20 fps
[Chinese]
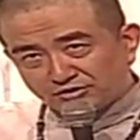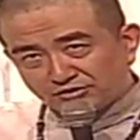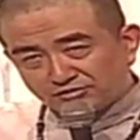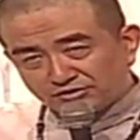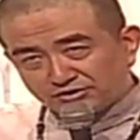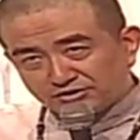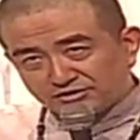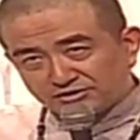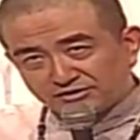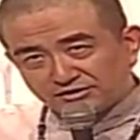
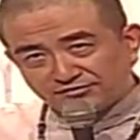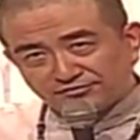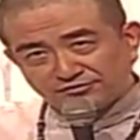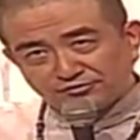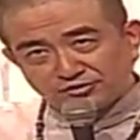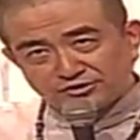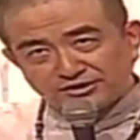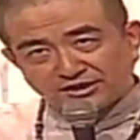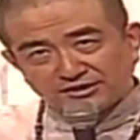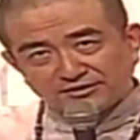尤其是
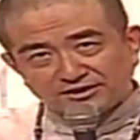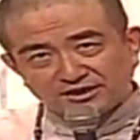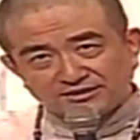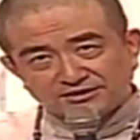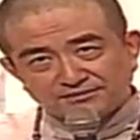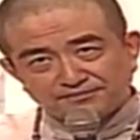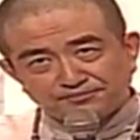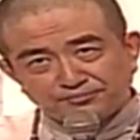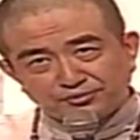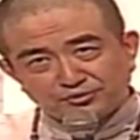佛家，它
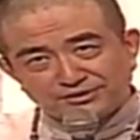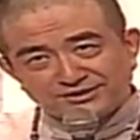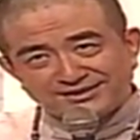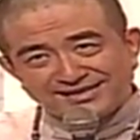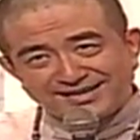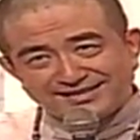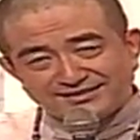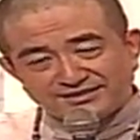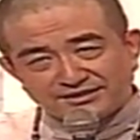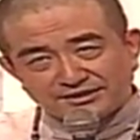是不
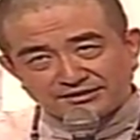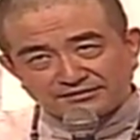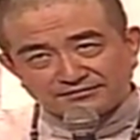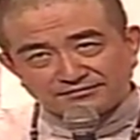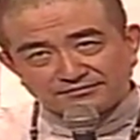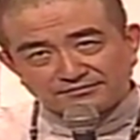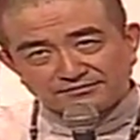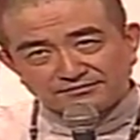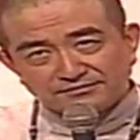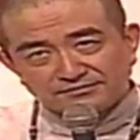赞
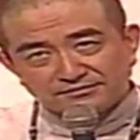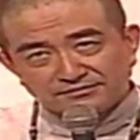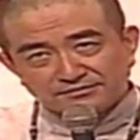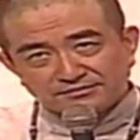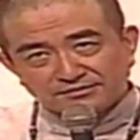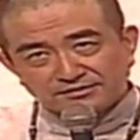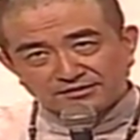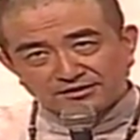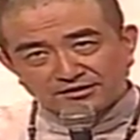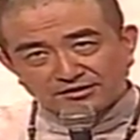成
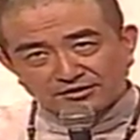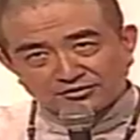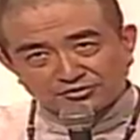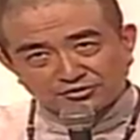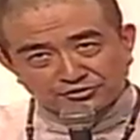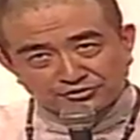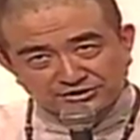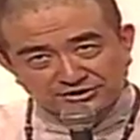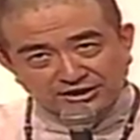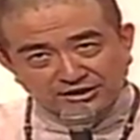呃
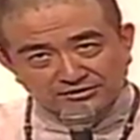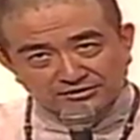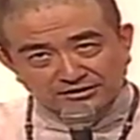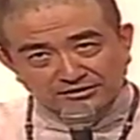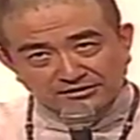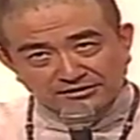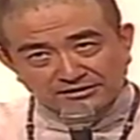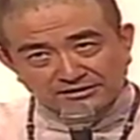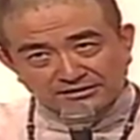取相的。